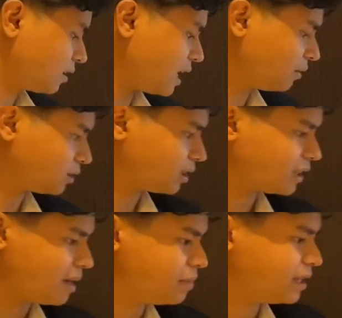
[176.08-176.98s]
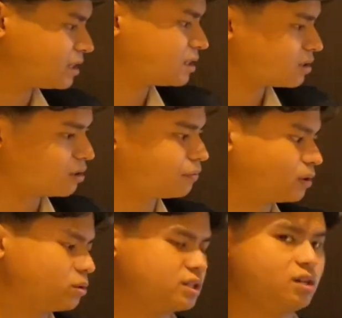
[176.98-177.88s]
counter cabinets na soft
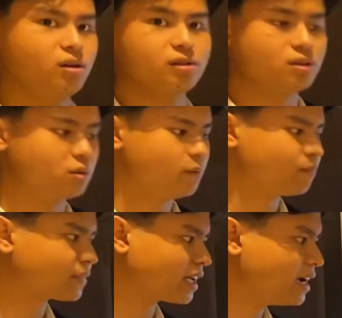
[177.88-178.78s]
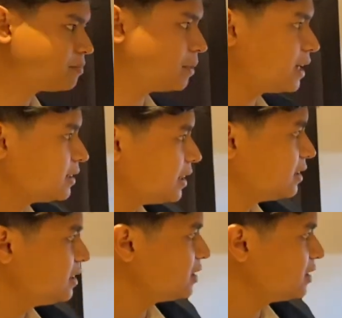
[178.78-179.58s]
closing also. And maganda rin